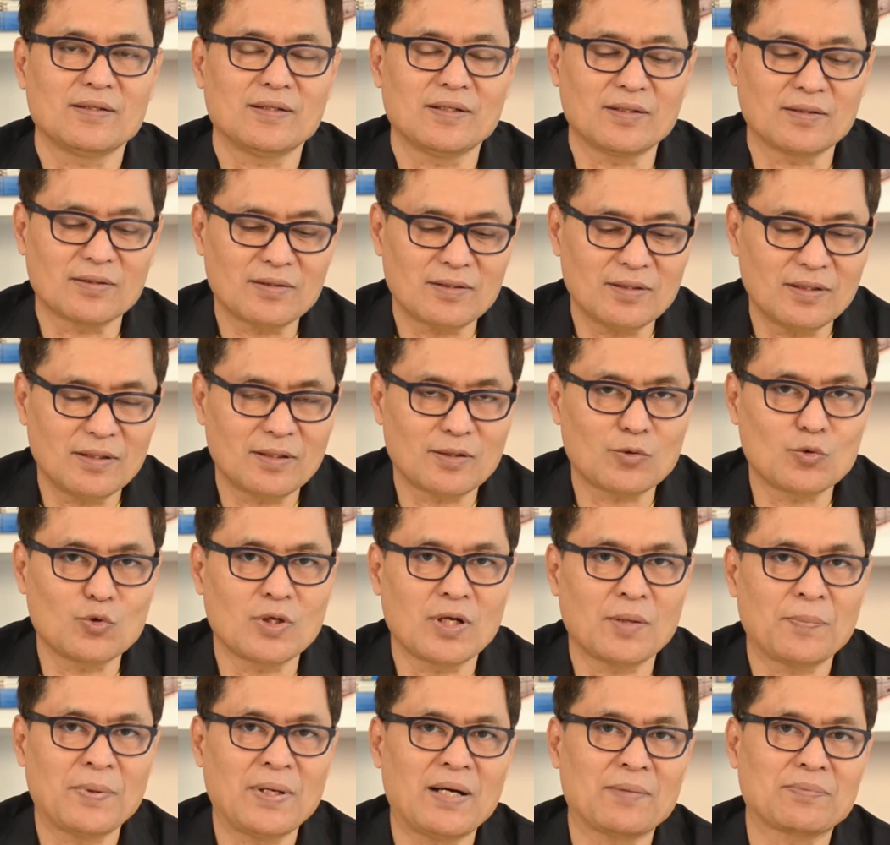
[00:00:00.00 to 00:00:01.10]
แล้วก็คุ
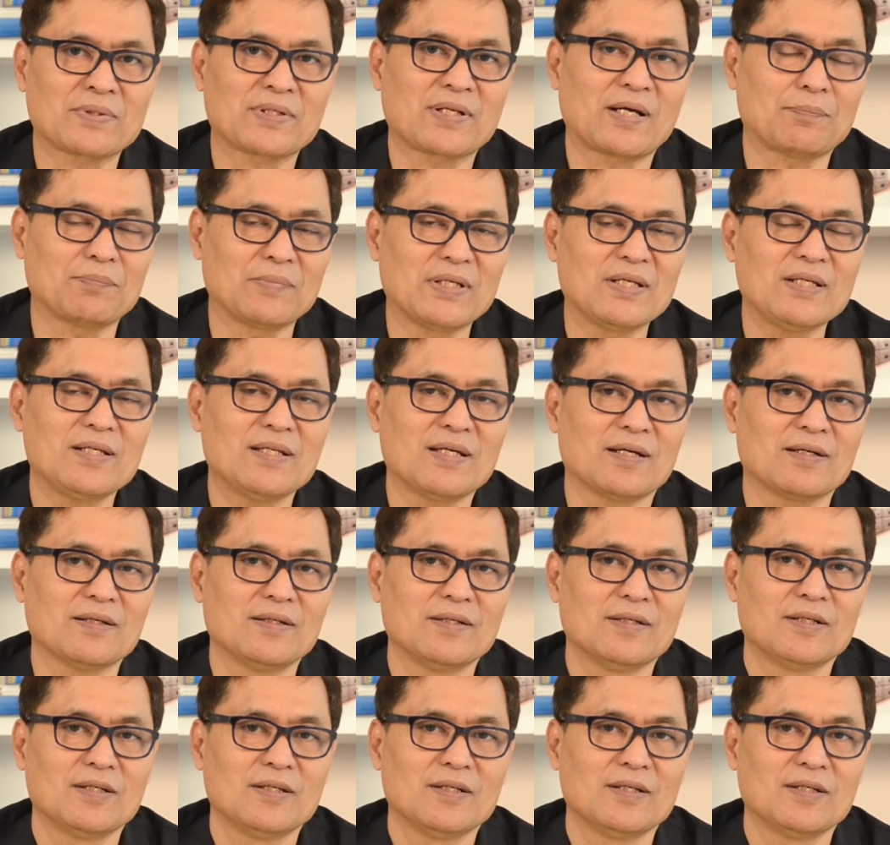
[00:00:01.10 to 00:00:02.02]
ณภาพระดับนี้เนี่ย